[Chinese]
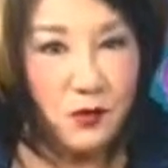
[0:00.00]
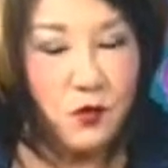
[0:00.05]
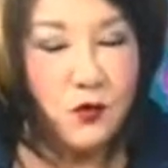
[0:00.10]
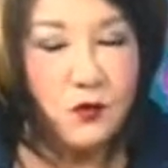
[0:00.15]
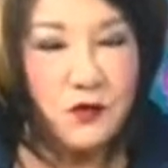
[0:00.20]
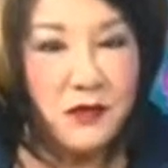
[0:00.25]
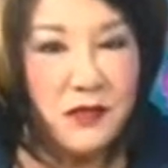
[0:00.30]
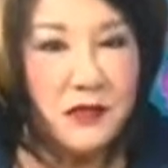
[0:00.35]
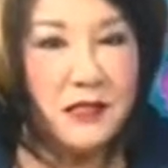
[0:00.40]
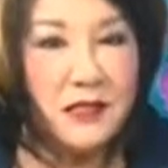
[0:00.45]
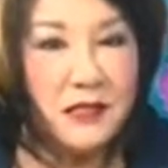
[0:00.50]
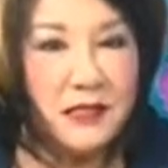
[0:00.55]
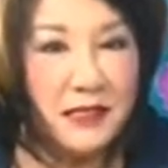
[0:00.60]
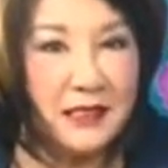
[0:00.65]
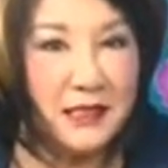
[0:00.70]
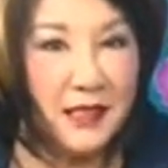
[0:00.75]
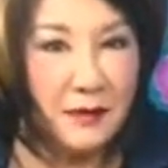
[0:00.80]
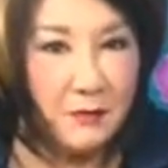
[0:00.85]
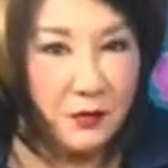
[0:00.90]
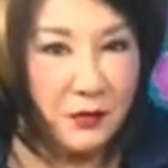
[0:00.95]
出示的
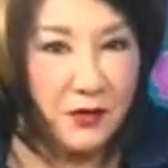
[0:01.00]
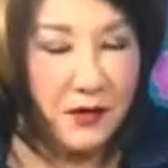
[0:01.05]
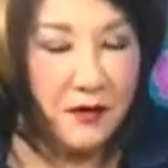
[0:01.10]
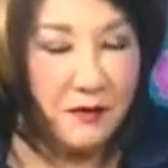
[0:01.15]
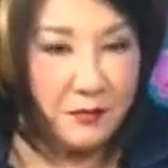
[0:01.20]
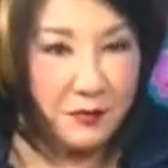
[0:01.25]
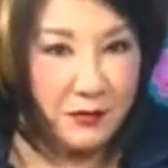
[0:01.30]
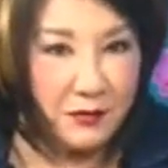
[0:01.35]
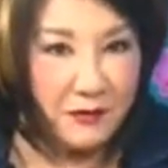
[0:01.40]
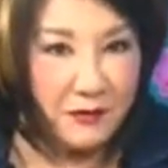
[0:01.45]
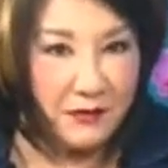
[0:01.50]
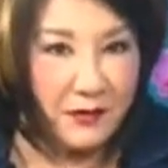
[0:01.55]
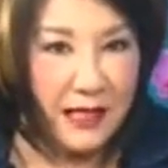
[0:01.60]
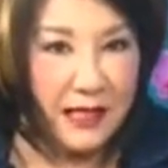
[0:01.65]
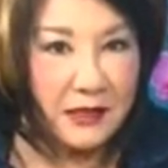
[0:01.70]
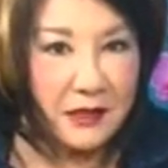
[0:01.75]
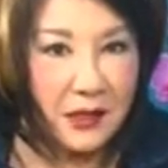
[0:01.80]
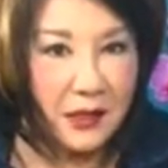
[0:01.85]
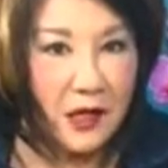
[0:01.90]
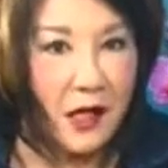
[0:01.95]
这张 pre-approve
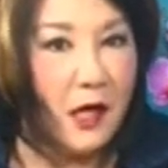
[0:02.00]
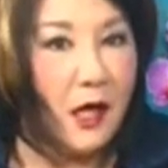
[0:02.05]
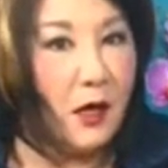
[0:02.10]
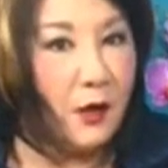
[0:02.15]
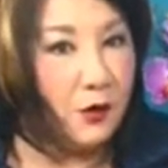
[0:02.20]
letter，